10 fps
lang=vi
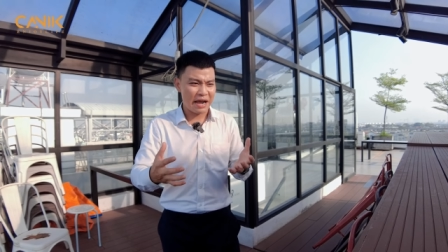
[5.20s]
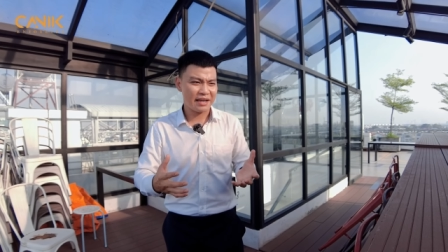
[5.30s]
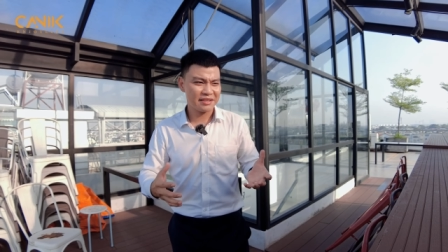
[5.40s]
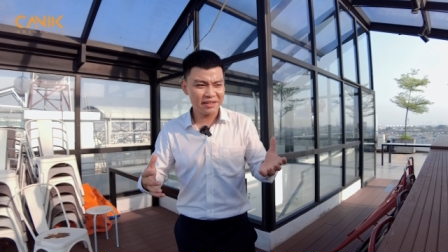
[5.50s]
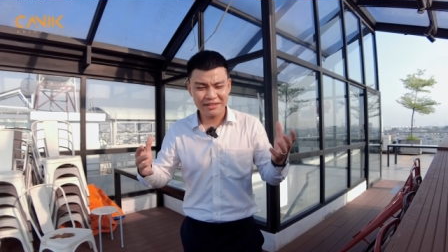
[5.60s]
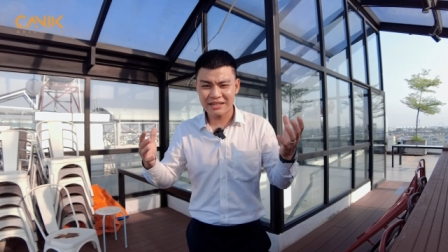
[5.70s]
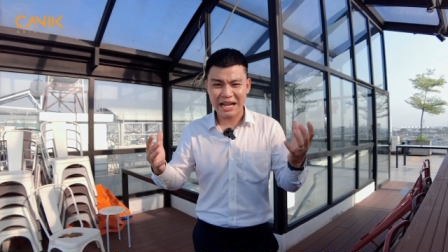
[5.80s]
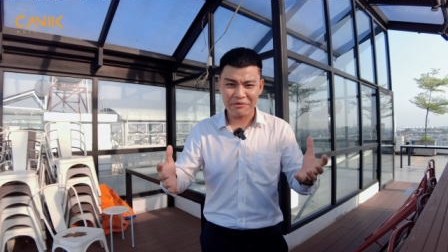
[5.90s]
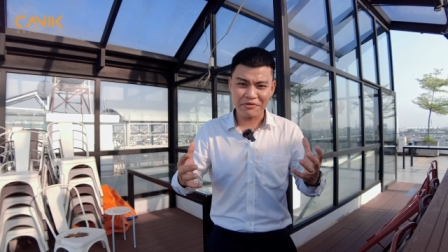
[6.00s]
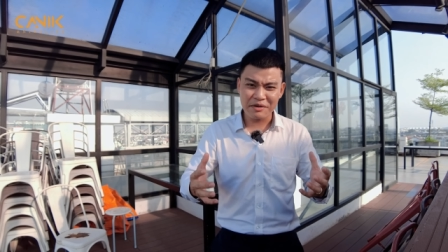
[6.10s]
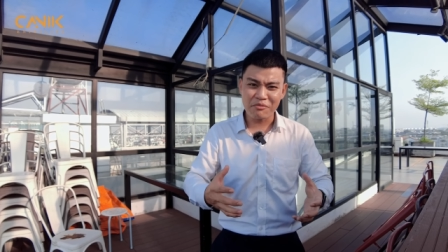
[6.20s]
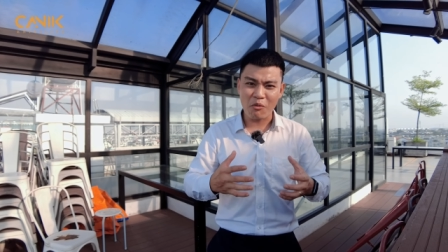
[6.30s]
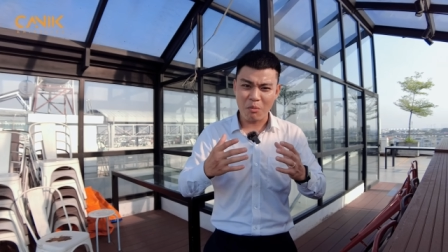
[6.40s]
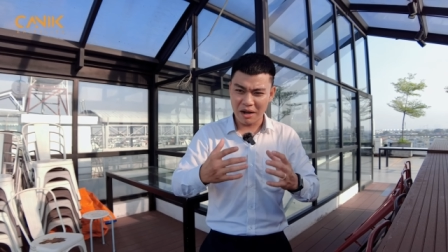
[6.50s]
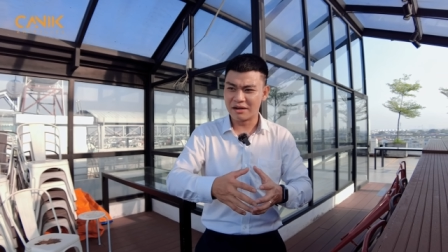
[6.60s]
bạn thích làm phim
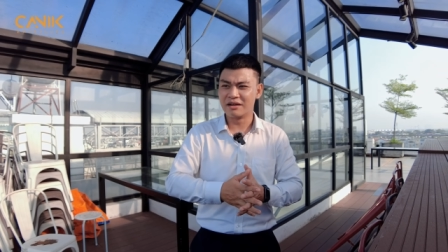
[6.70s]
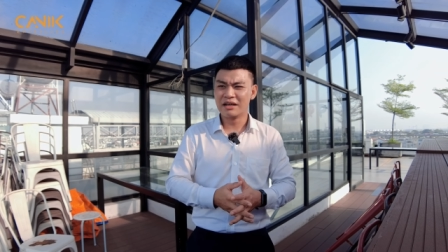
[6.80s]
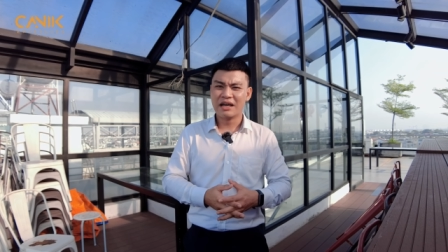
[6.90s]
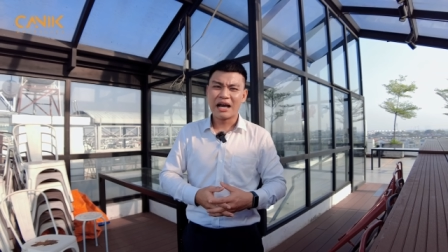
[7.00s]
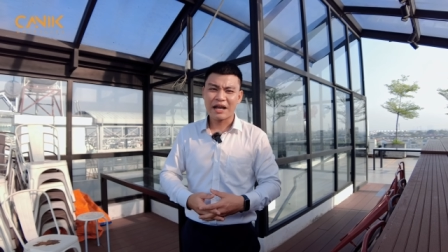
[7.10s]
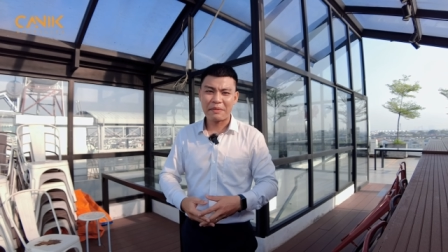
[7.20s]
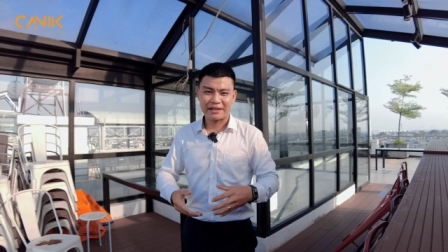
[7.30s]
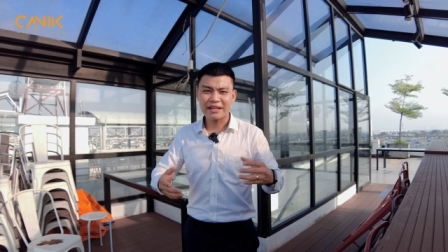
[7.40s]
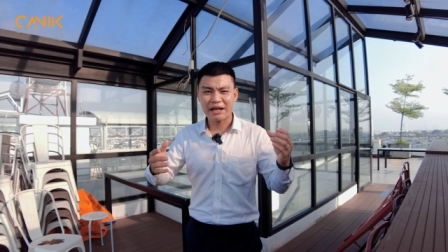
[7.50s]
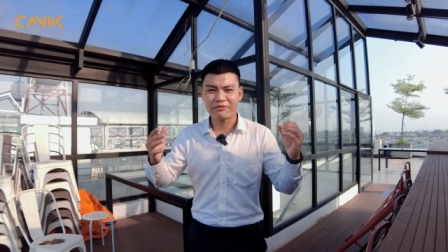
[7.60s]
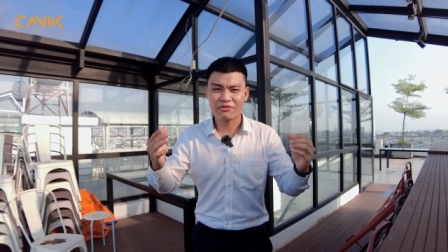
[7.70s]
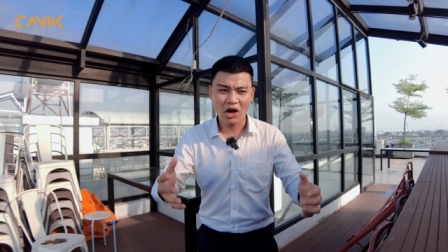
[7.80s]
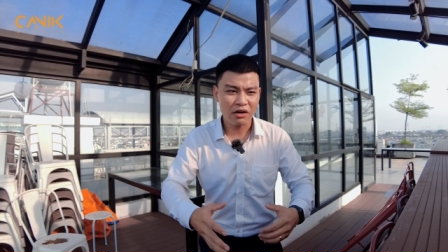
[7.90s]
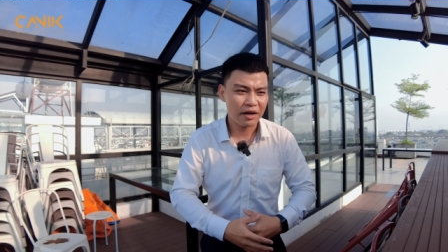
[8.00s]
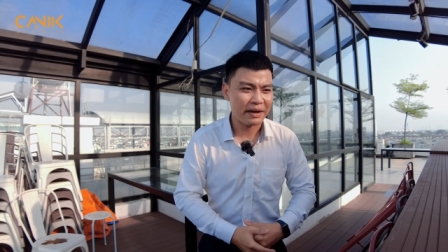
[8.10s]
một mình các bạn thích làm
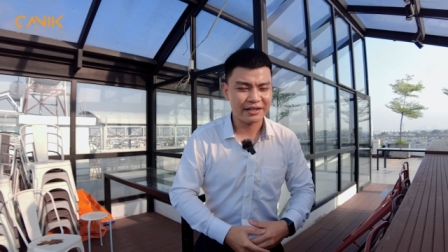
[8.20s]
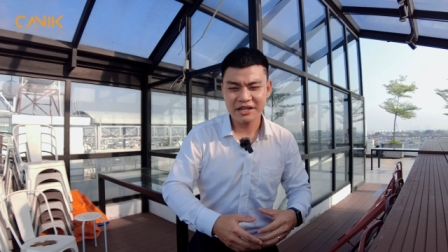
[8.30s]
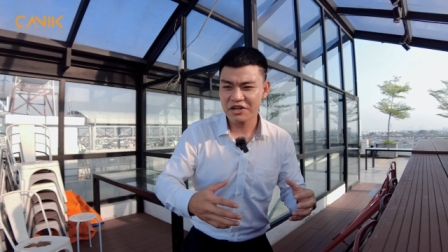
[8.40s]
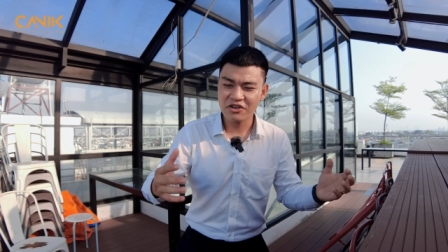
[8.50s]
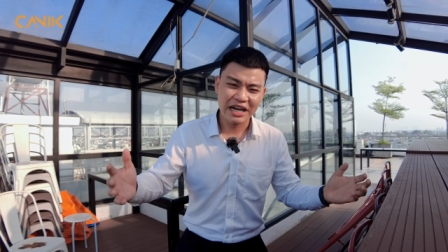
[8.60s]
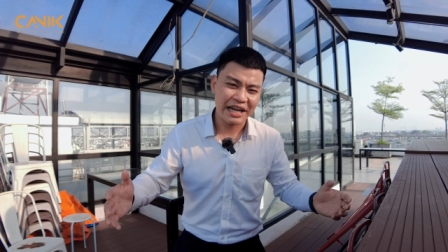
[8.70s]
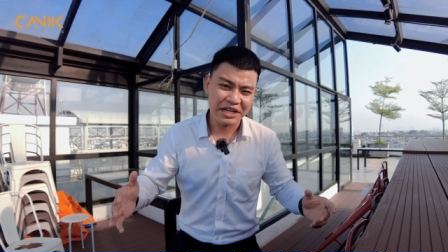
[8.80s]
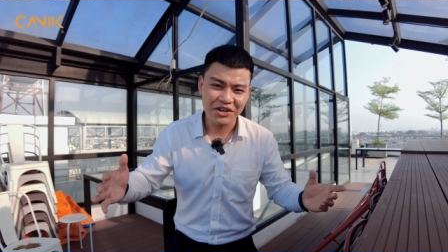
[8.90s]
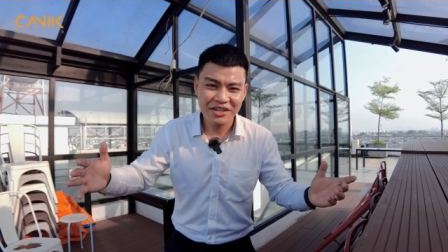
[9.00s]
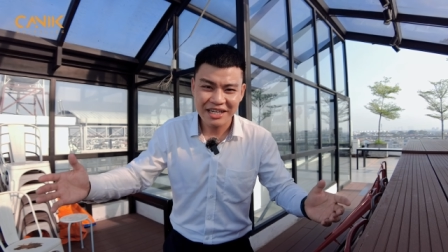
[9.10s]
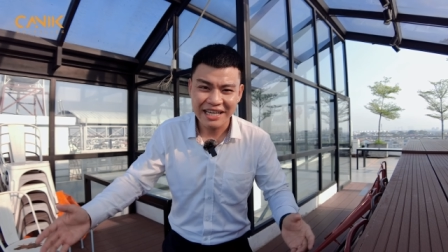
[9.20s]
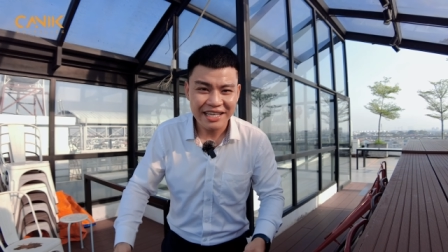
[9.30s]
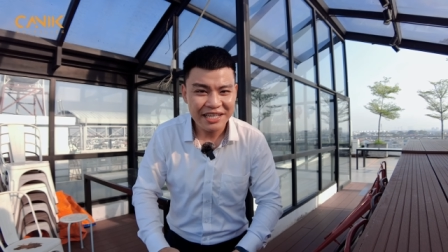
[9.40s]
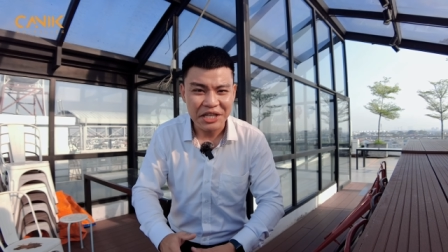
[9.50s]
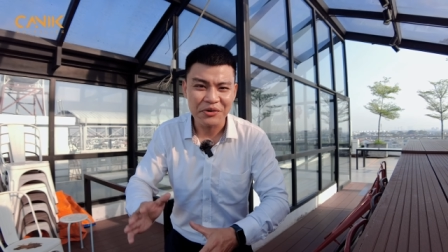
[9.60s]
vlog các bạn thích nói này nói kia
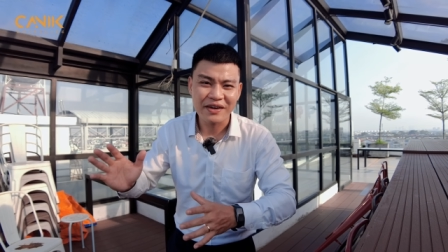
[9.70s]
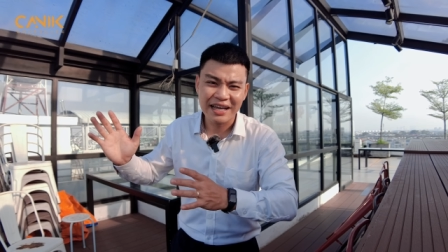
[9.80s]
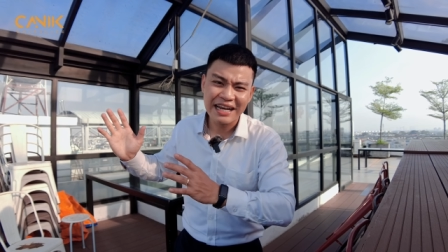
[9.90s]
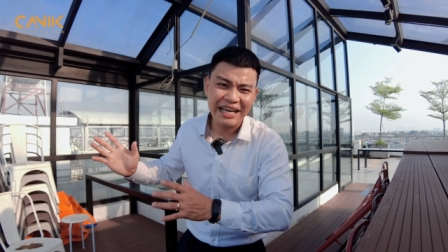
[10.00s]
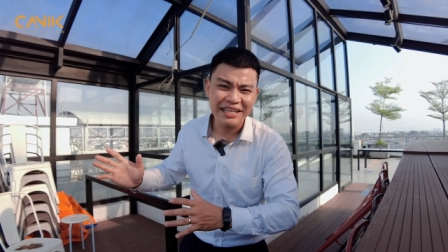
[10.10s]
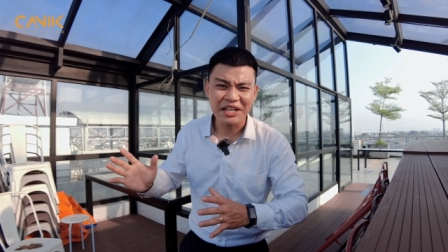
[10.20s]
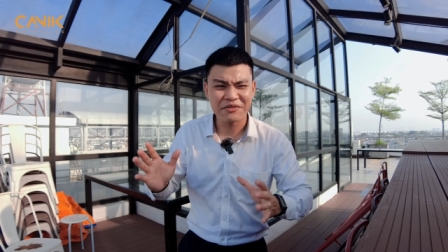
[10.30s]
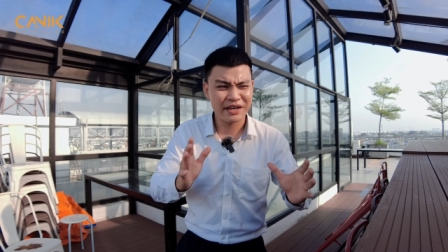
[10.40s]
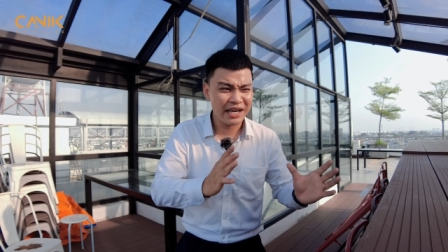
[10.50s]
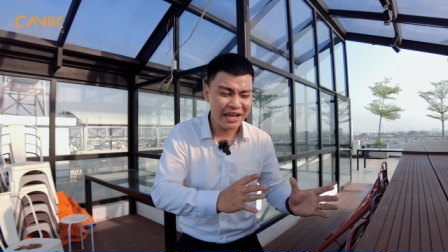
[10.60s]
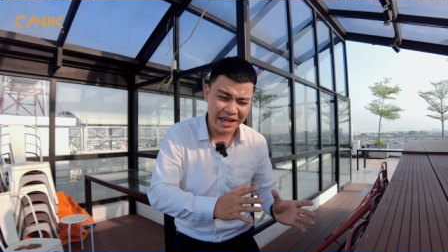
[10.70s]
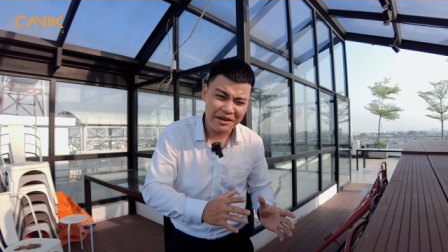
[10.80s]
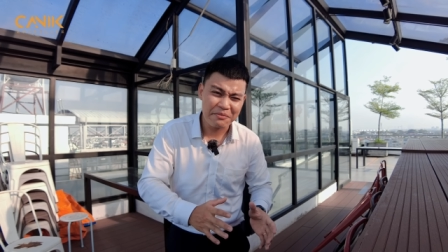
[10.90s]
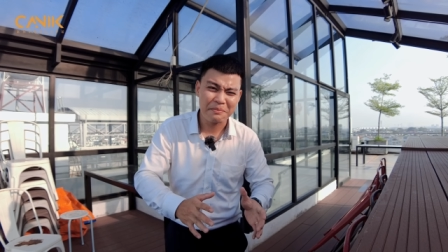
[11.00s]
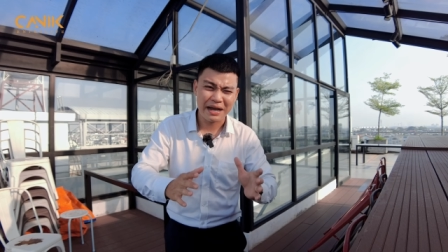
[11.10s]
giới thiệu về cái này giới thiệu về cái
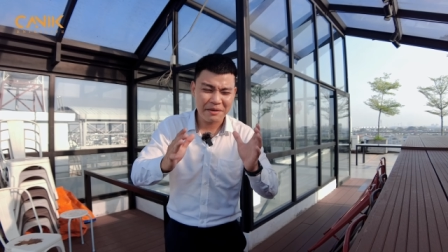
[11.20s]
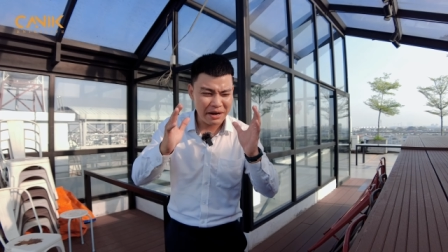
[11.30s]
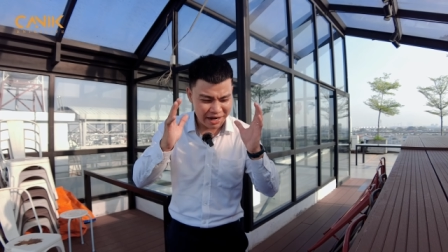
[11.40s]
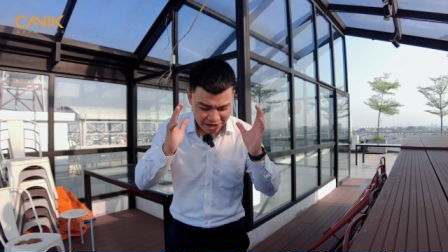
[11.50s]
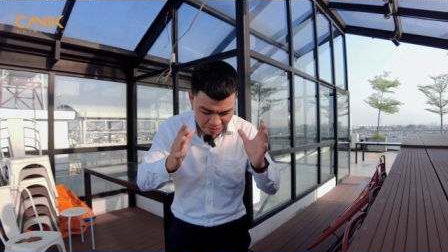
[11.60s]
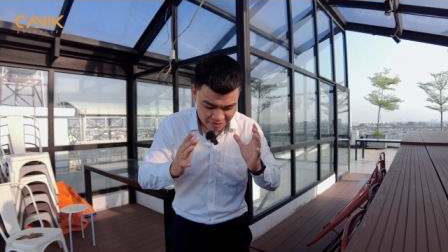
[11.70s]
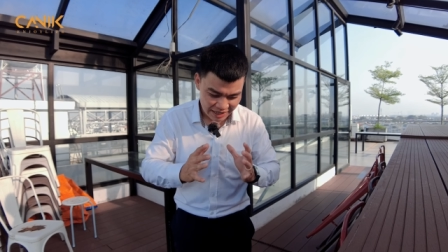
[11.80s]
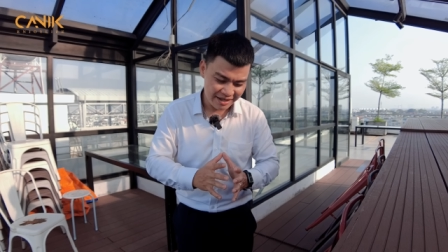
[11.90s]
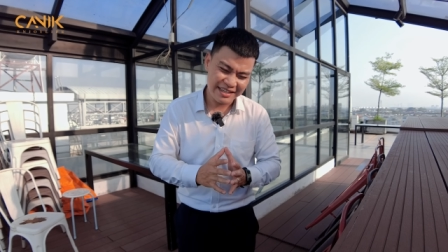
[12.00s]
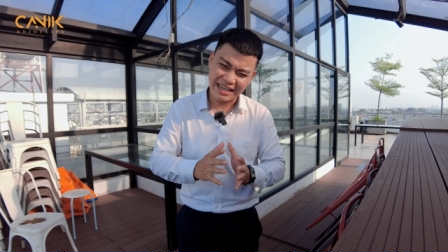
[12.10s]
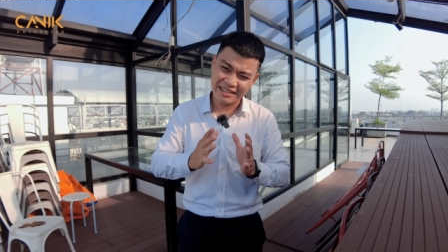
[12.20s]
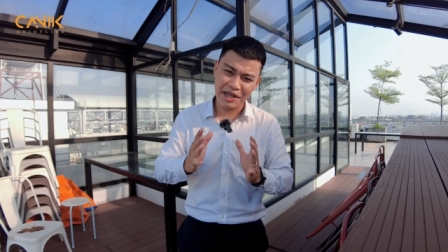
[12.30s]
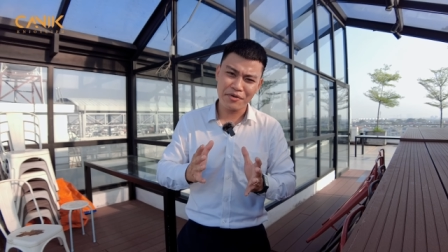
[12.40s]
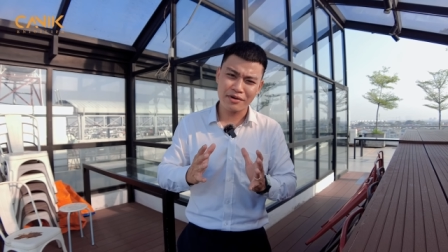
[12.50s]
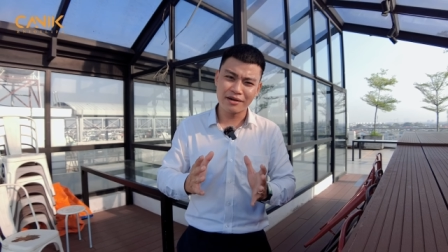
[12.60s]
kia mà các bạn không có thể dắt
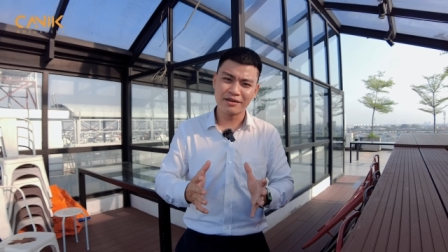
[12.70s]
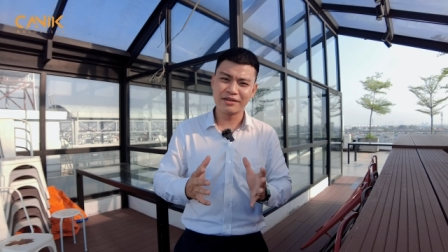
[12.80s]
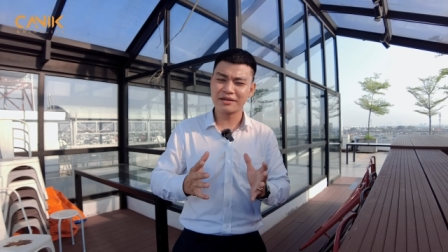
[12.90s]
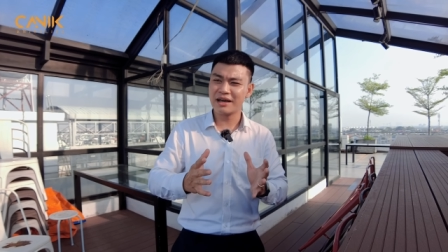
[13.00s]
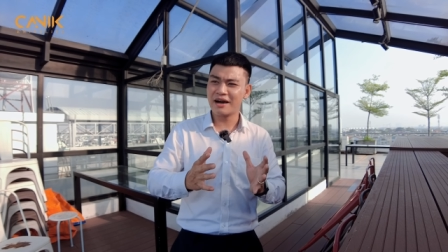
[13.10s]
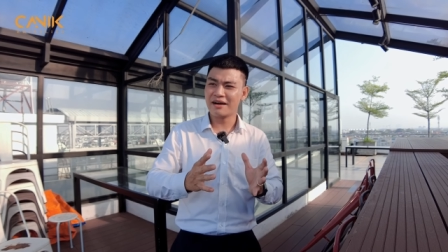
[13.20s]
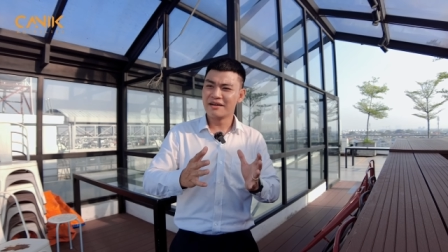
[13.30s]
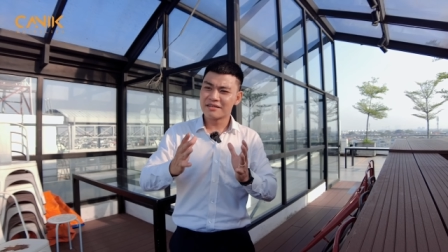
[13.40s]
theo người ờ,